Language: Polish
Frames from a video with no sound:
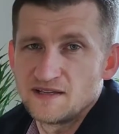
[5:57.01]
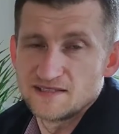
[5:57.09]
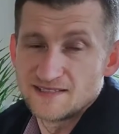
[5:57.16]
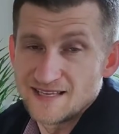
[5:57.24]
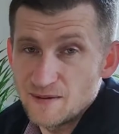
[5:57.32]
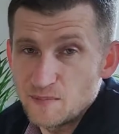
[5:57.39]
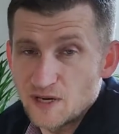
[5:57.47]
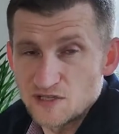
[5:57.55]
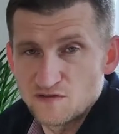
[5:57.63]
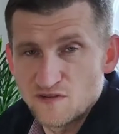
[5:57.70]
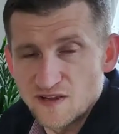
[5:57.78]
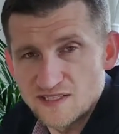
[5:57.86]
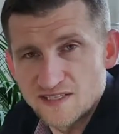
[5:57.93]
zebrać
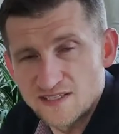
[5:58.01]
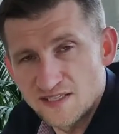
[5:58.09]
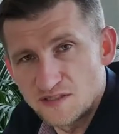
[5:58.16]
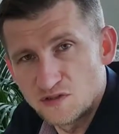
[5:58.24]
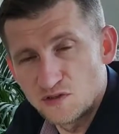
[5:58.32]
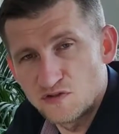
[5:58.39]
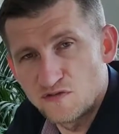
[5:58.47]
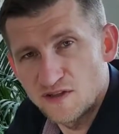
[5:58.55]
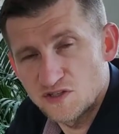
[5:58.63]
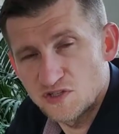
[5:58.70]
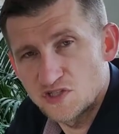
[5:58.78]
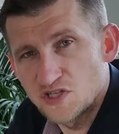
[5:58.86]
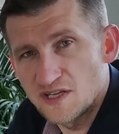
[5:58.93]
wiedzę z ich
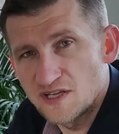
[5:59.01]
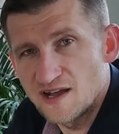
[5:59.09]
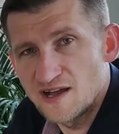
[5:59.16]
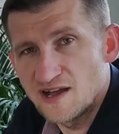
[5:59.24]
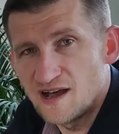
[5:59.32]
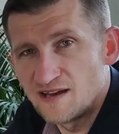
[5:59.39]
doświadczenia,